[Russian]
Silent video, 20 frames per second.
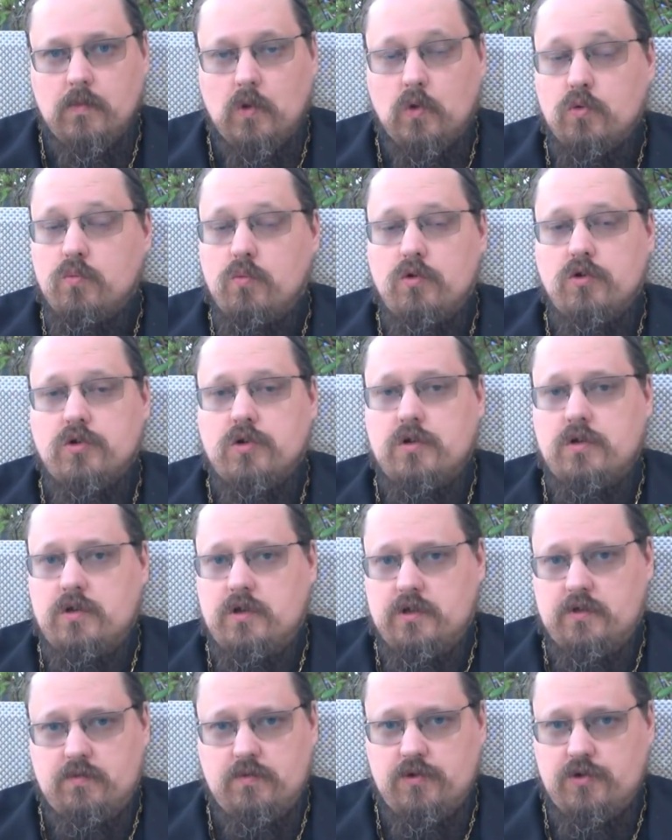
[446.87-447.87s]
Он больше
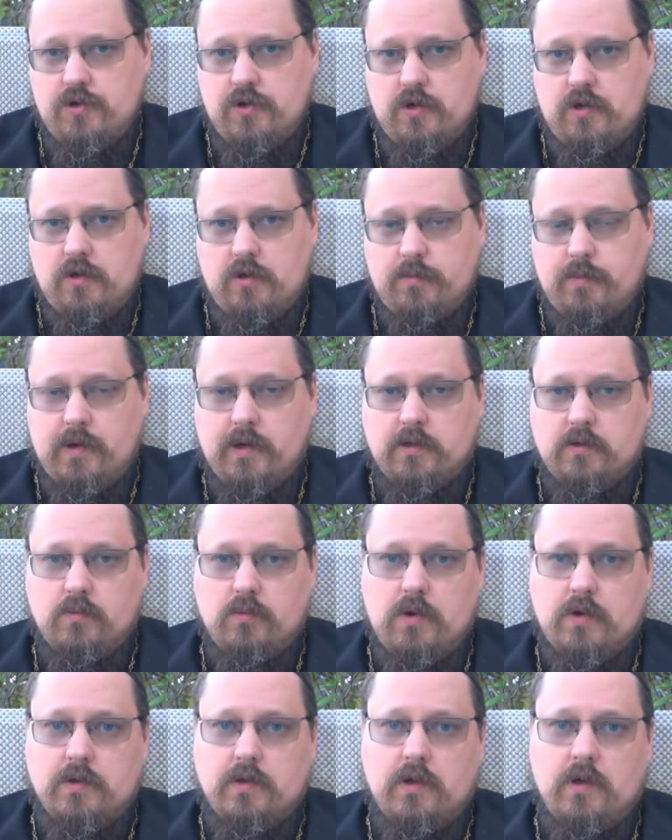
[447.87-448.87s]
не священник.
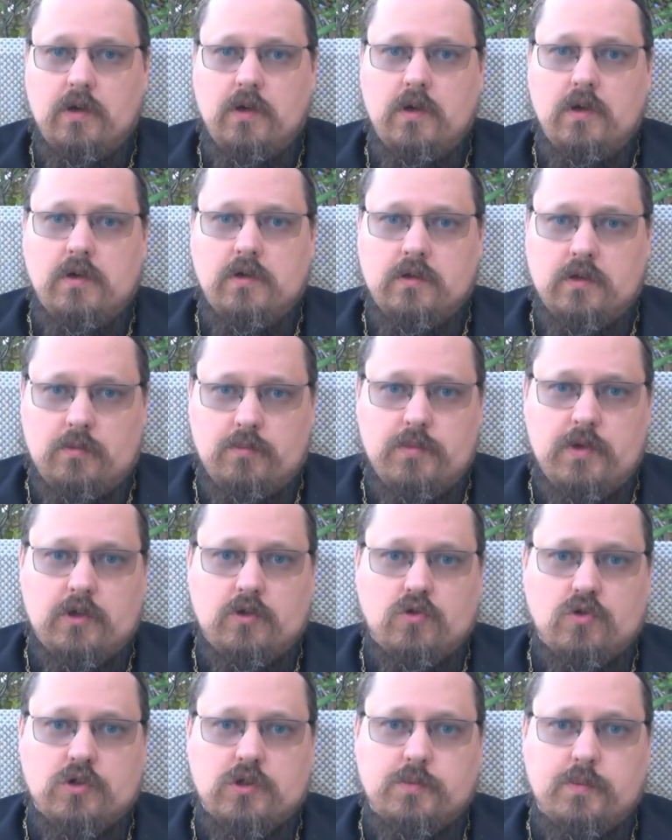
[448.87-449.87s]
Поэтому, когда там
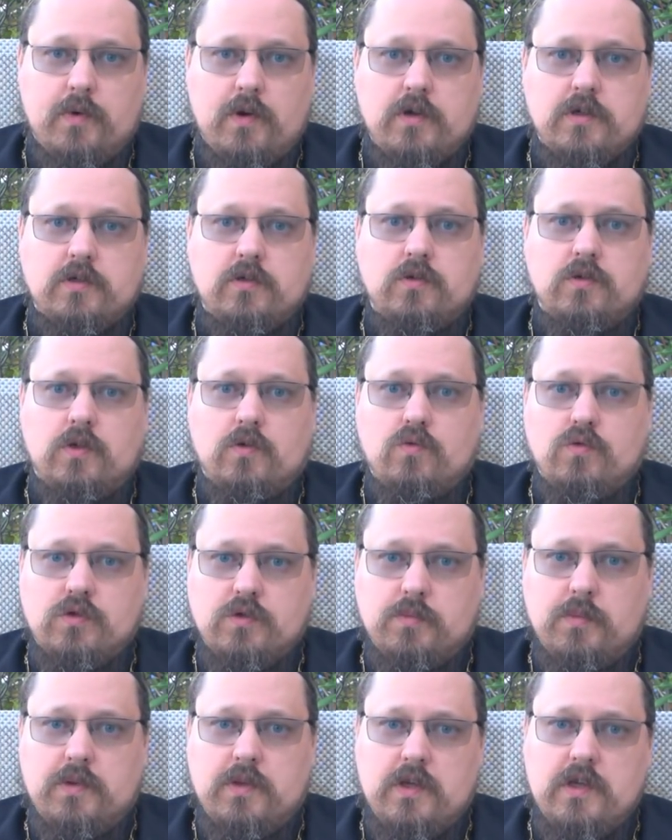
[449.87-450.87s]
меня тоже спрашивают, а
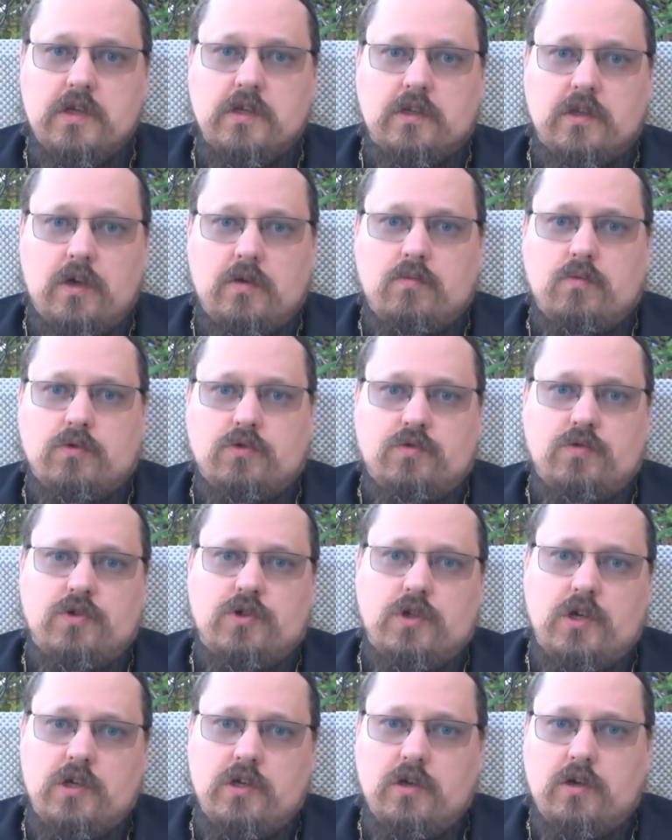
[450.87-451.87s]
вот смотрите, там вот
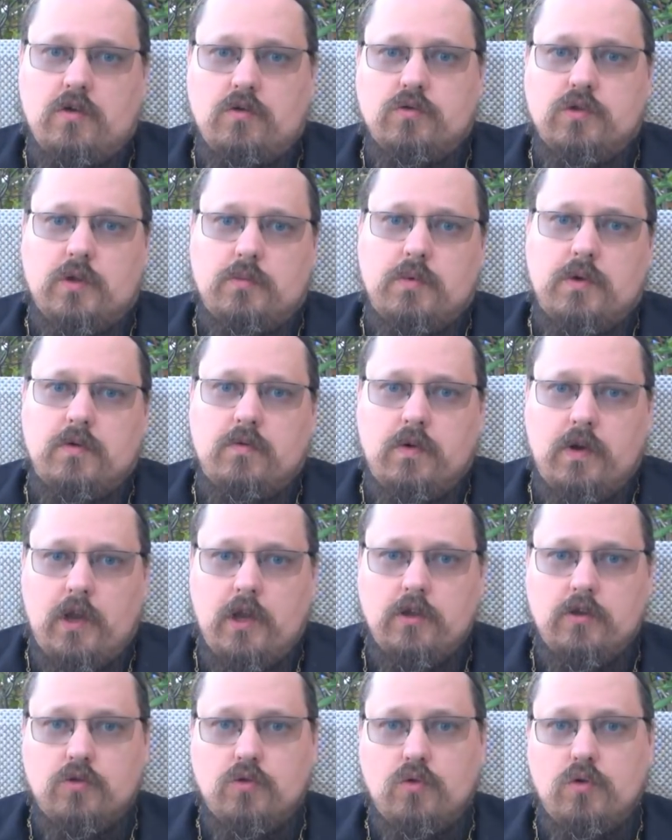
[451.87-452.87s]
священник, он там
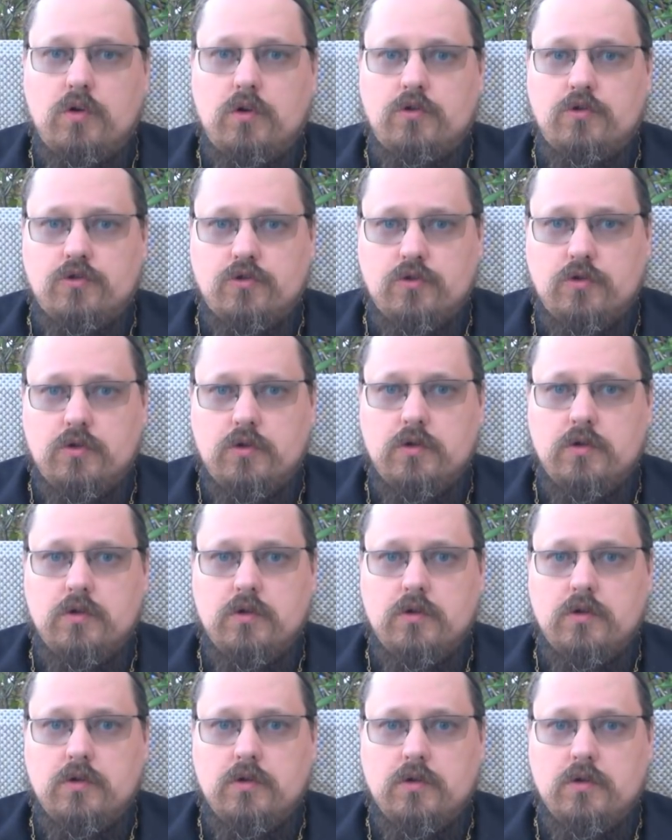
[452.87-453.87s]
говорит то и все
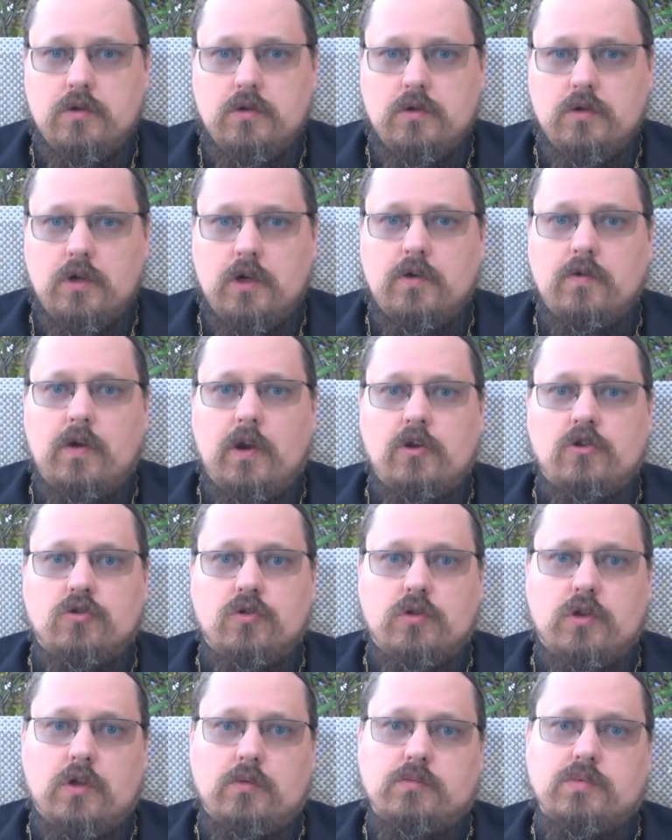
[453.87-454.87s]
говорит,
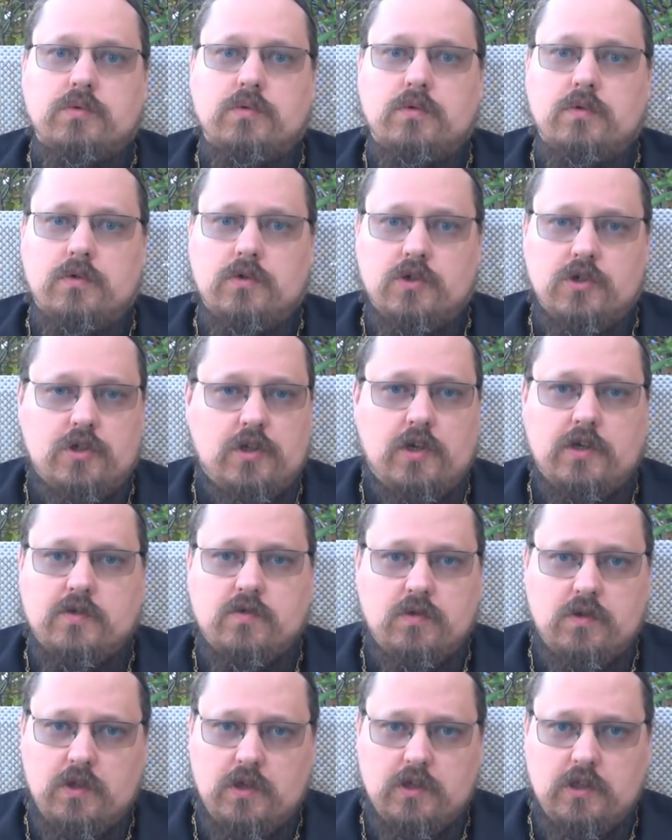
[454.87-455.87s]
что там э, жития
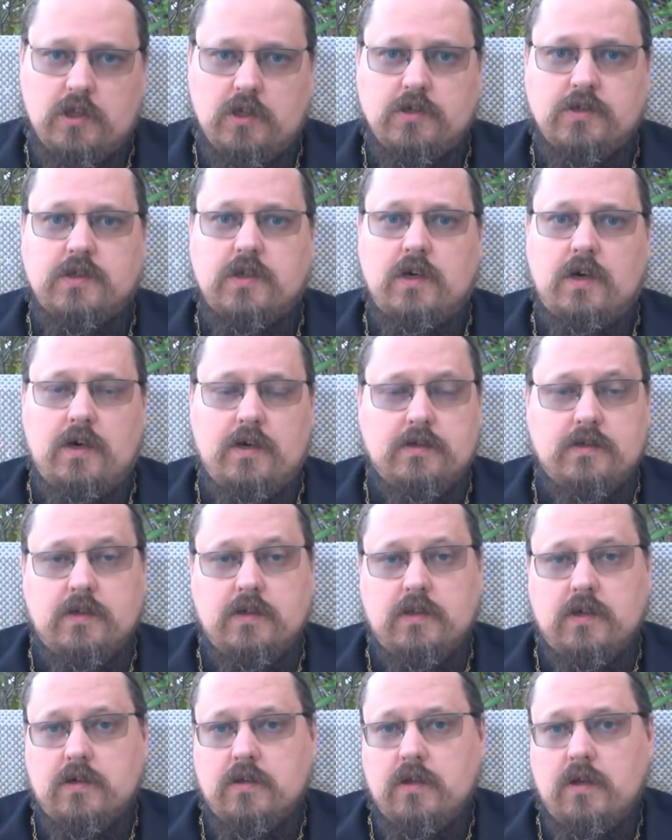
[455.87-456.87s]
святых-то есть
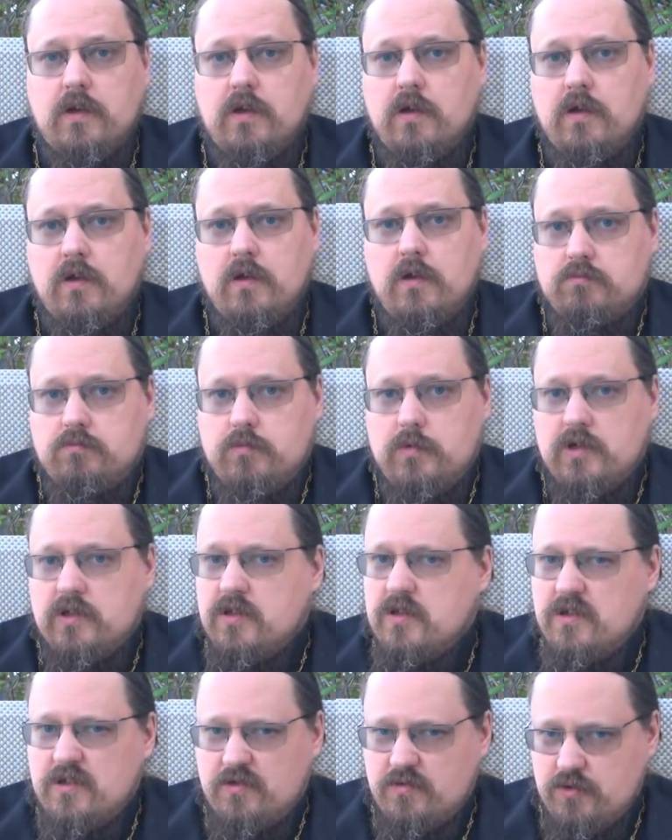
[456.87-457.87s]
сказки и так далее.
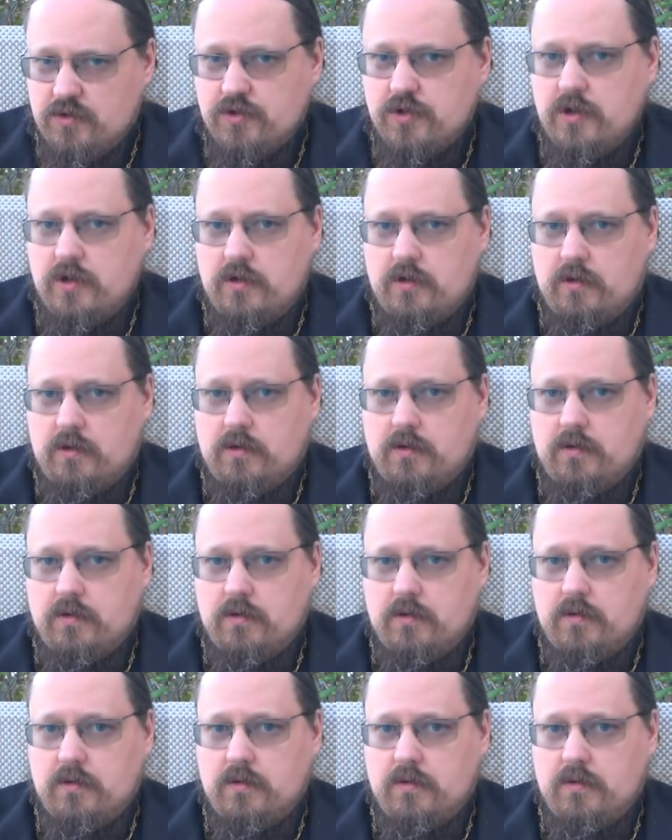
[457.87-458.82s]
Это не священник.